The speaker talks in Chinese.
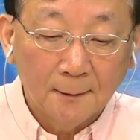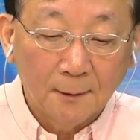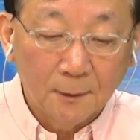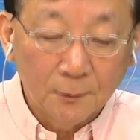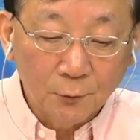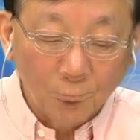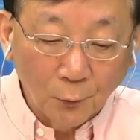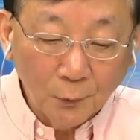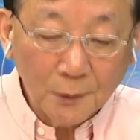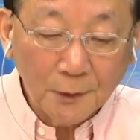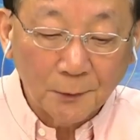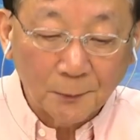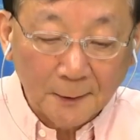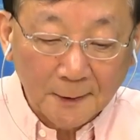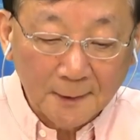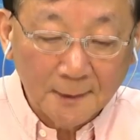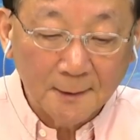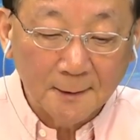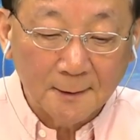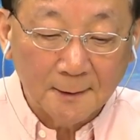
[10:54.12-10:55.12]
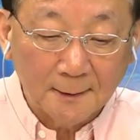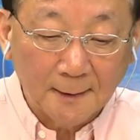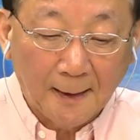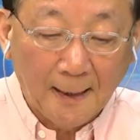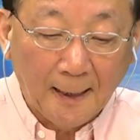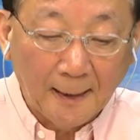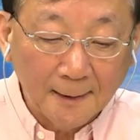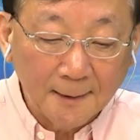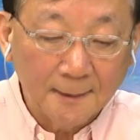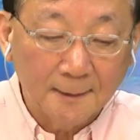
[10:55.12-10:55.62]
总以为自己的
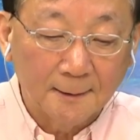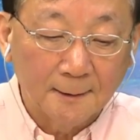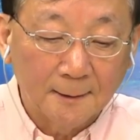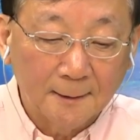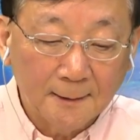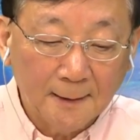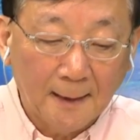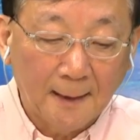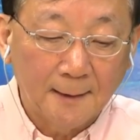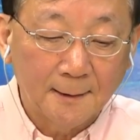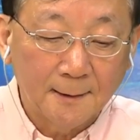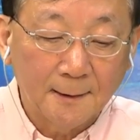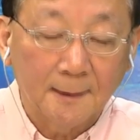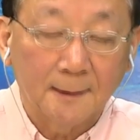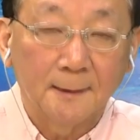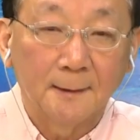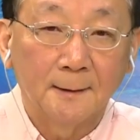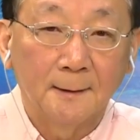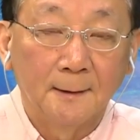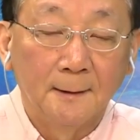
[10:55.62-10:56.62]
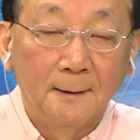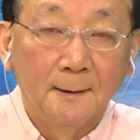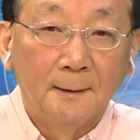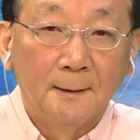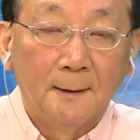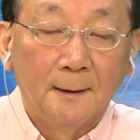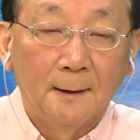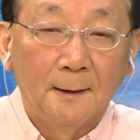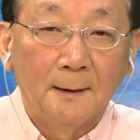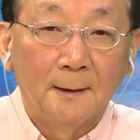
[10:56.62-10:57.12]
孩子在这个
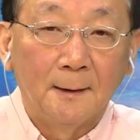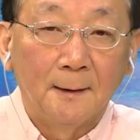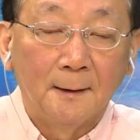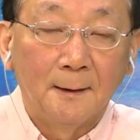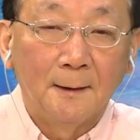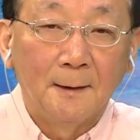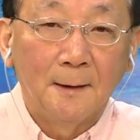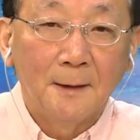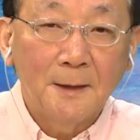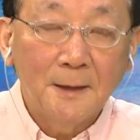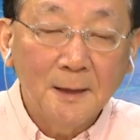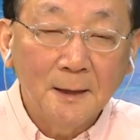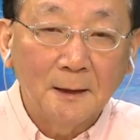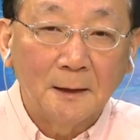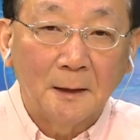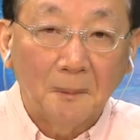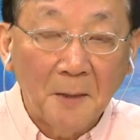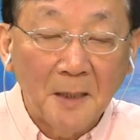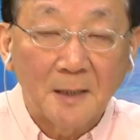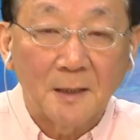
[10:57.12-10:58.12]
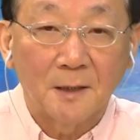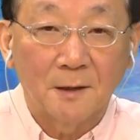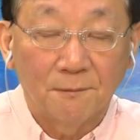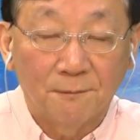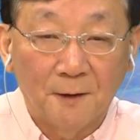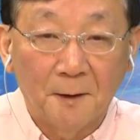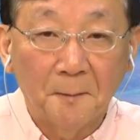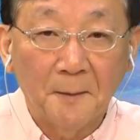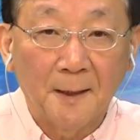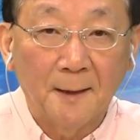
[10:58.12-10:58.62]
呃性的辨识
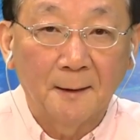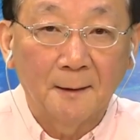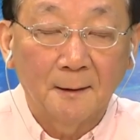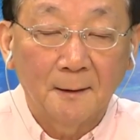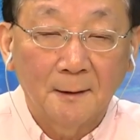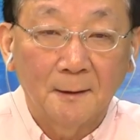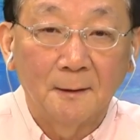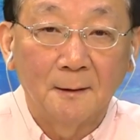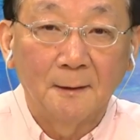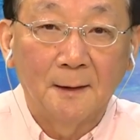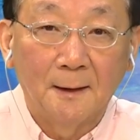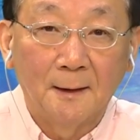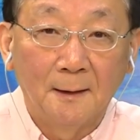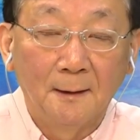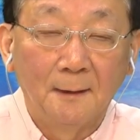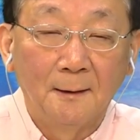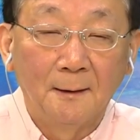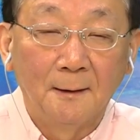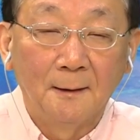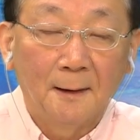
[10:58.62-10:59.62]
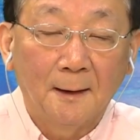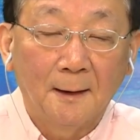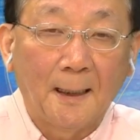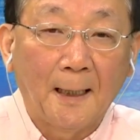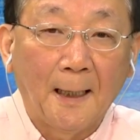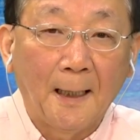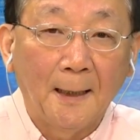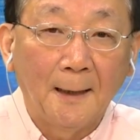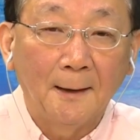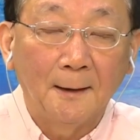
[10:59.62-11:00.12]
方面可能
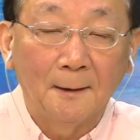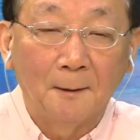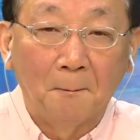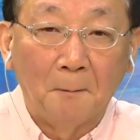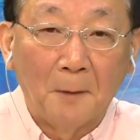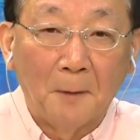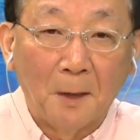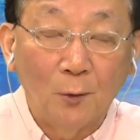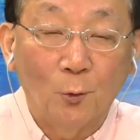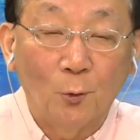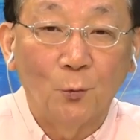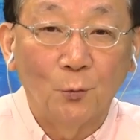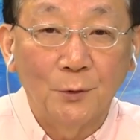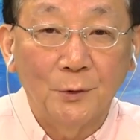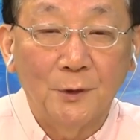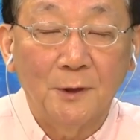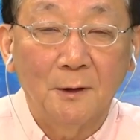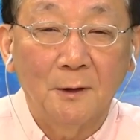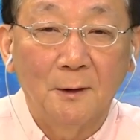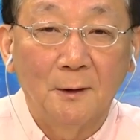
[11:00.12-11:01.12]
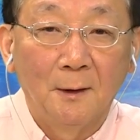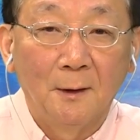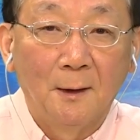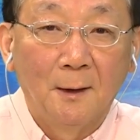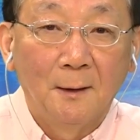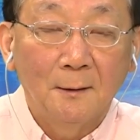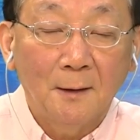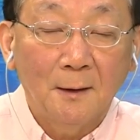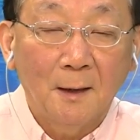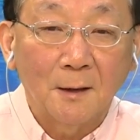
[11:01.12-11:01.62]
还懵懂无知。
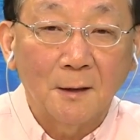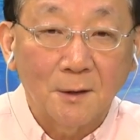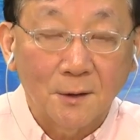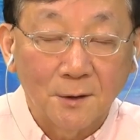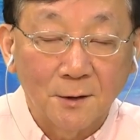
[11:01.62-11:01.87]
但实